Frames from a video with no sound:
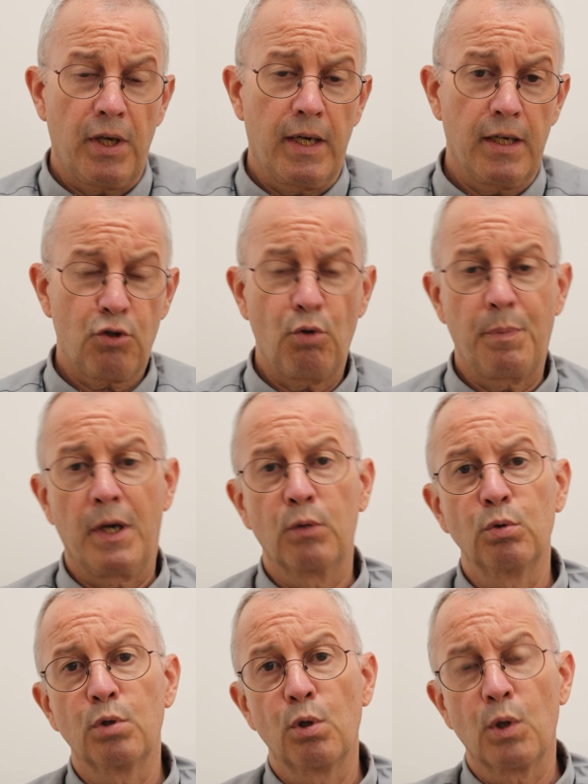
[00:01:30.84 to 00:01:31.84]
sarà
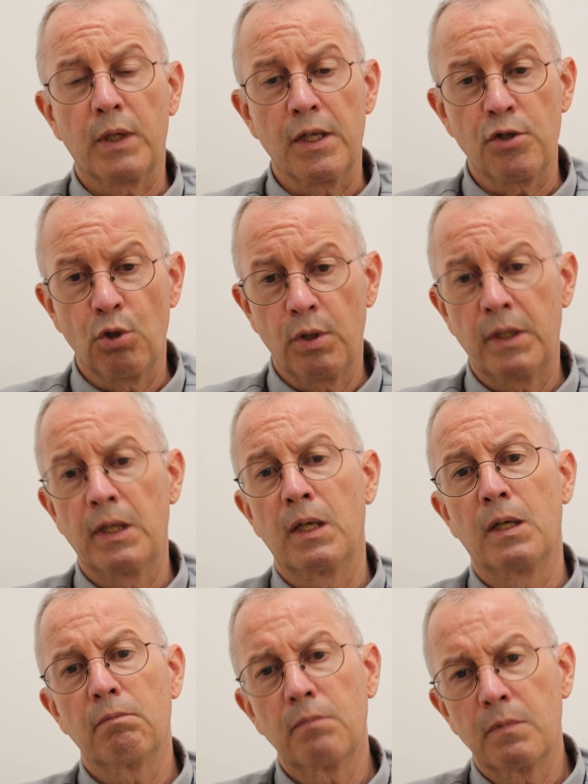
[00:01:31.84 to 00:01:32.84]
soprattutto l'occasione
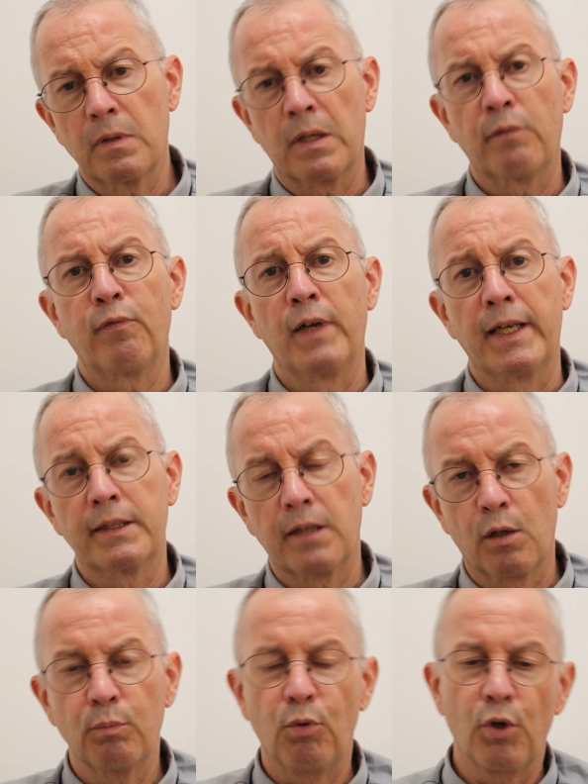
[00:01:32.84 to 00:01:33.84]
di
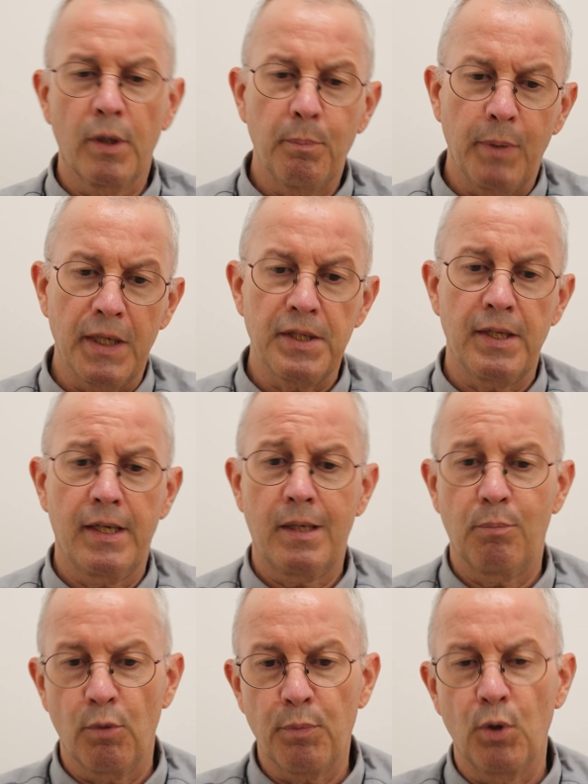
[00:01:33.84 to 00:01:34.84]
riflettere un po',
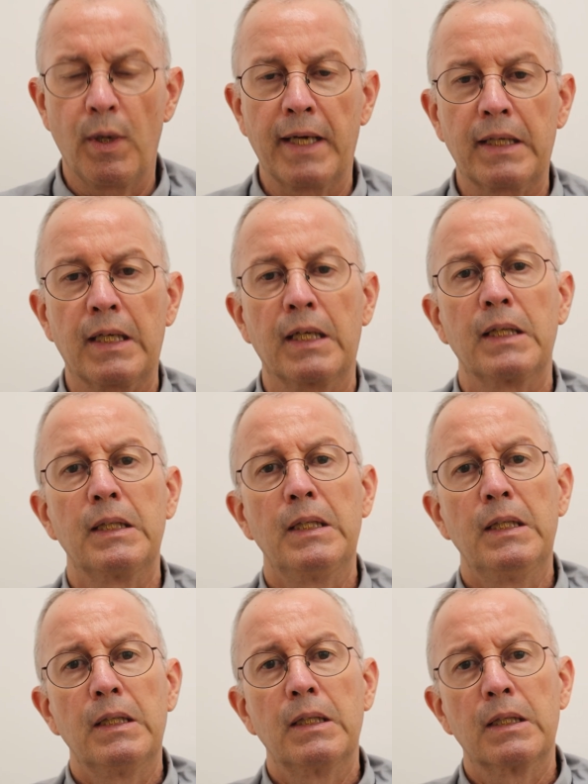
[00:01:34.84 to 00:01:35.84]
ripensare proprio anche
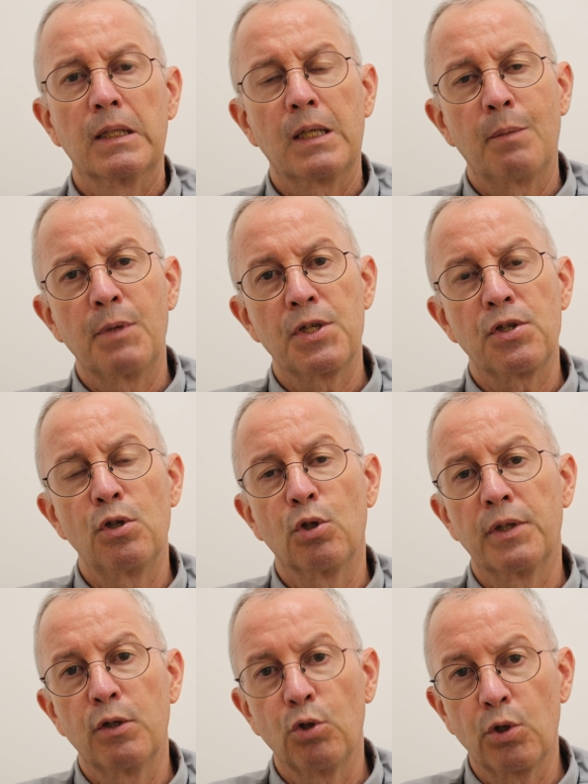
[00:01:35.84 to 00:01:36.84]
eh, la
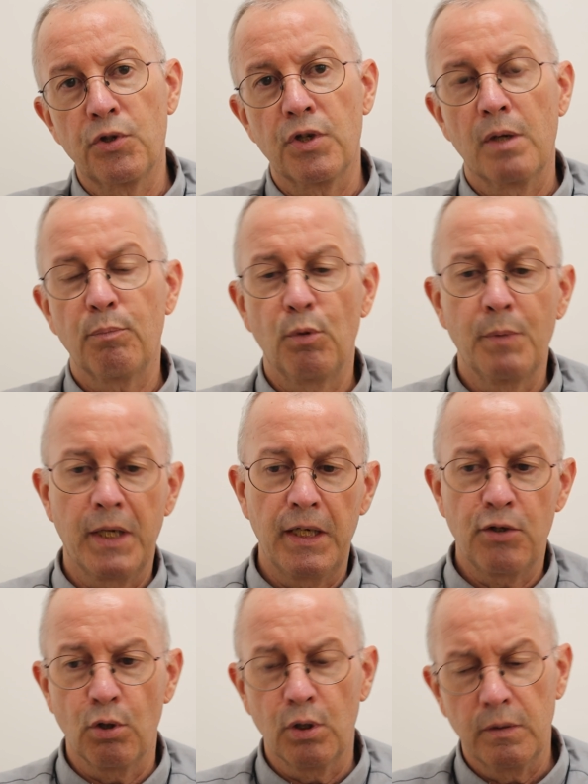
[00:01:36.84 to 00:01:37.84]
missione oggi. Il
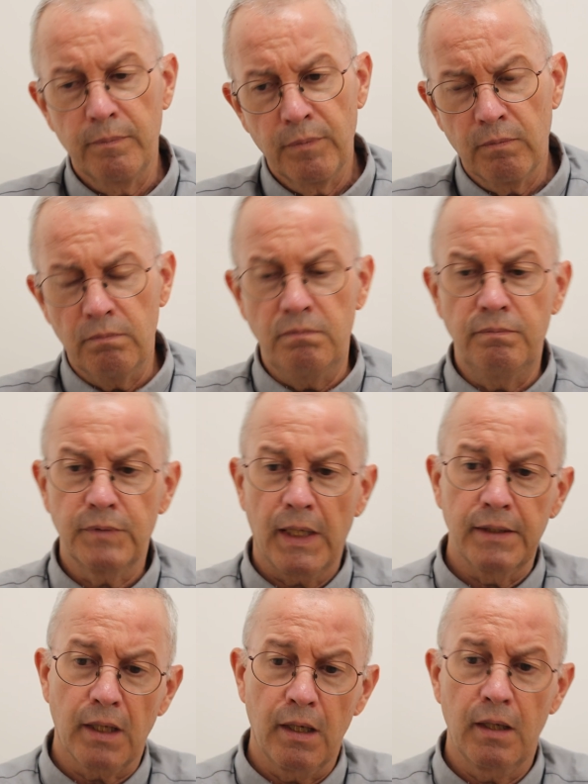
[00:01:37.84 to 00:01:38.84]
pomeriggio
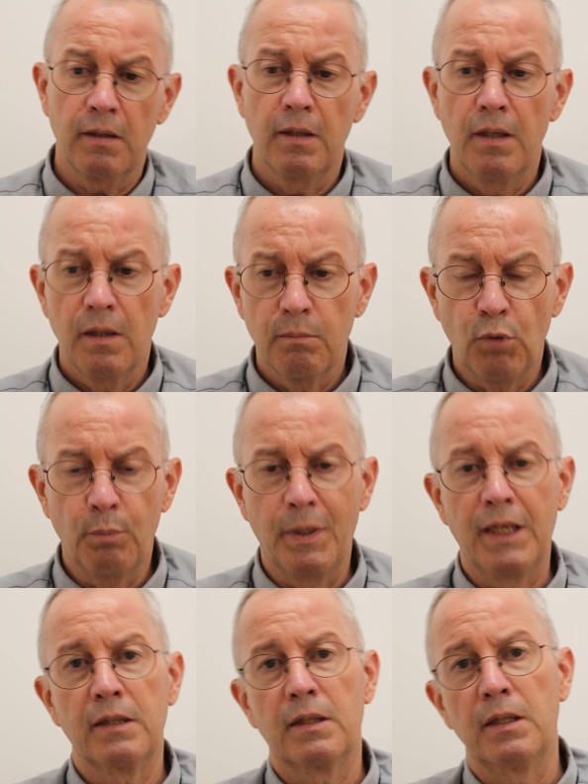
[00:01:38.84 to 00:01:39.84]
altri
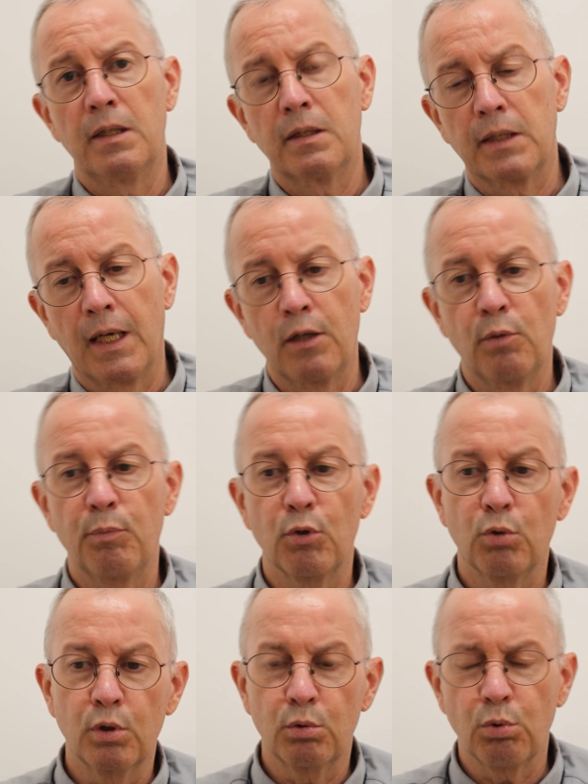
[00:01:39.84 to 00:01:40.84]
momenti di taglio più
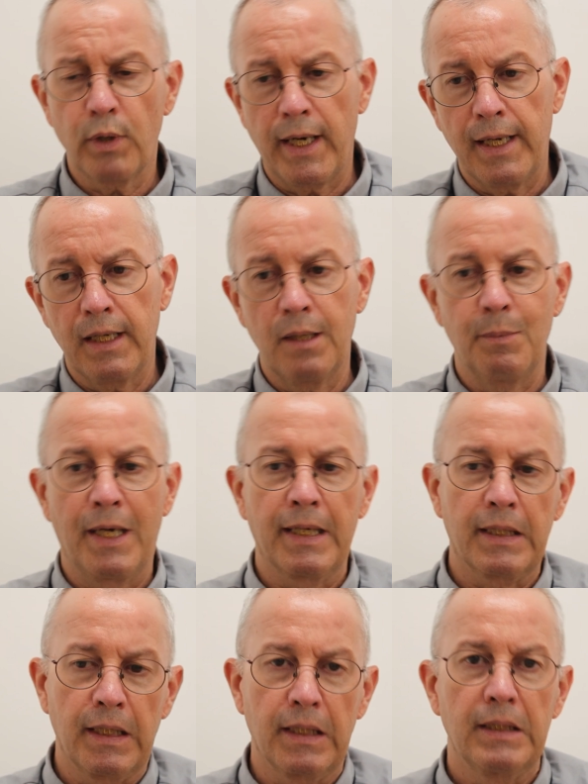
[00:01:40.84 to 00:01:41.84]
culturale ma
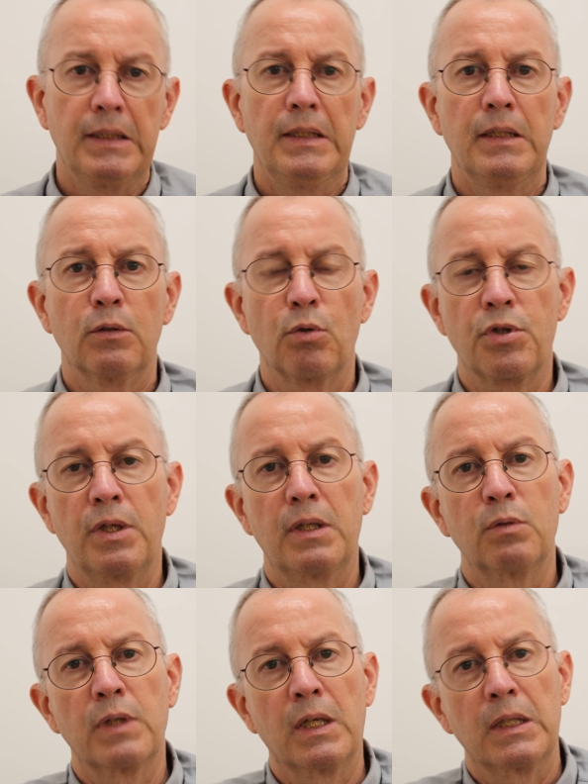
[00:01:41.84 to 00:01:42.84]
anche
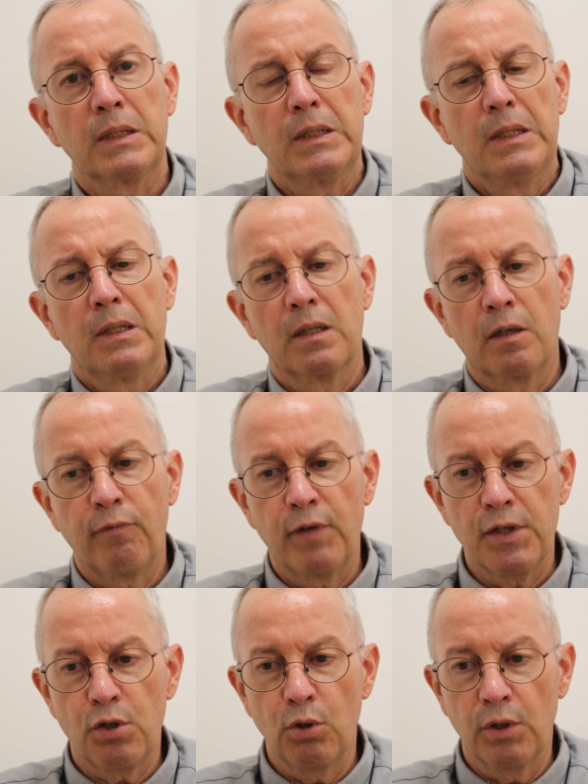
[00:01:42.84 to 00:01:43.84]
Così una
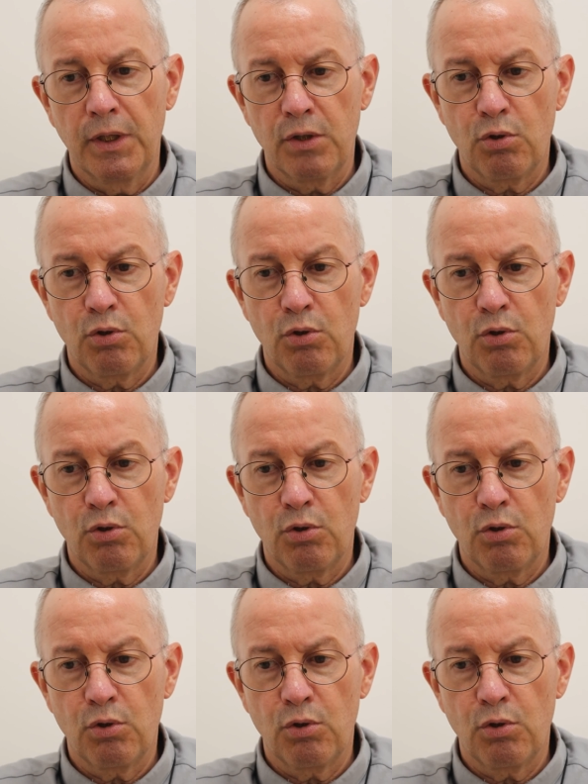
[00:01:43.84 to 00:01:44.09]
riflessione